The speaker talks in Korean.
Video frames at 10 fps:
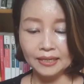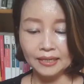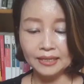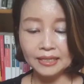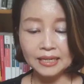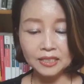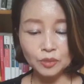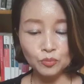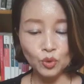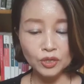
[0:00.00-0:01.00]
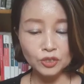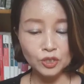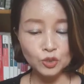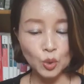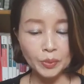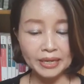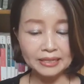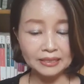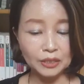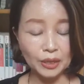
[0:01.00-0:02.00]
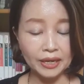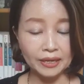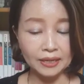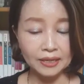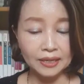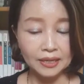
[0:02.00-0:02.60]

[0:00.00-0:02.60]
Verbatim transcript: 인간은 무엇을 소비할 때